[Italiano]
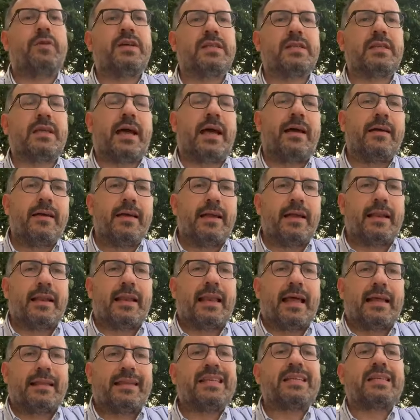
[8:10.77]
vista
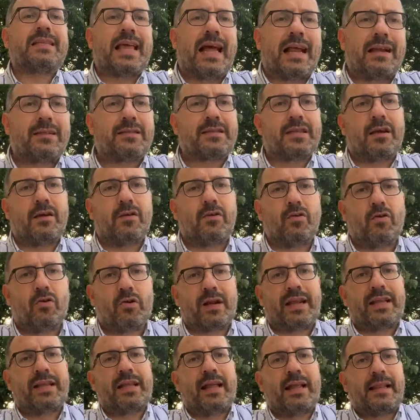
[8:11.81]
la distanza ancora